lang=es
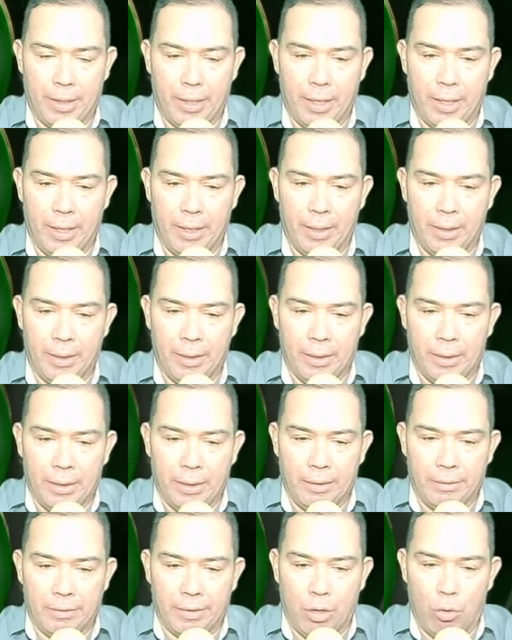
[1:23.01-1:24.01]
que
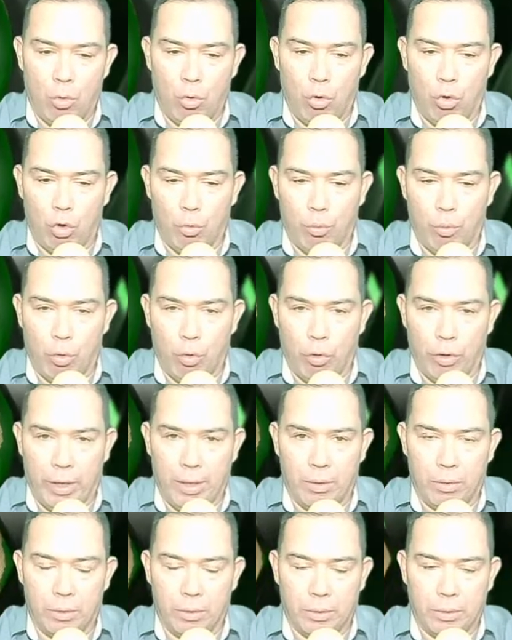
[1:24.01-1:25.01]
según los
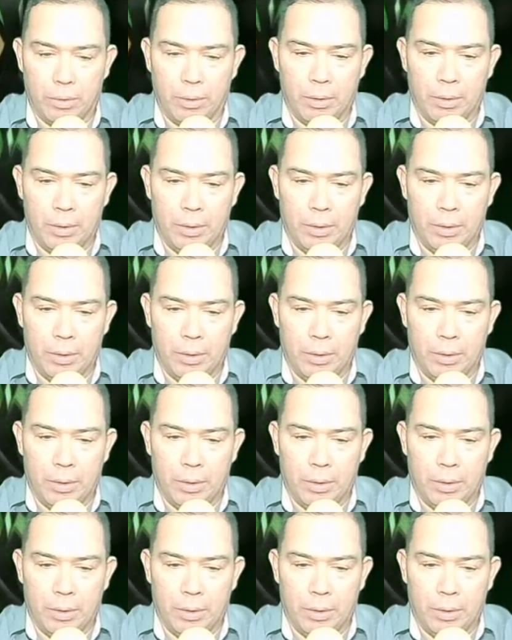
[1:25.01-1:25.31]
modelos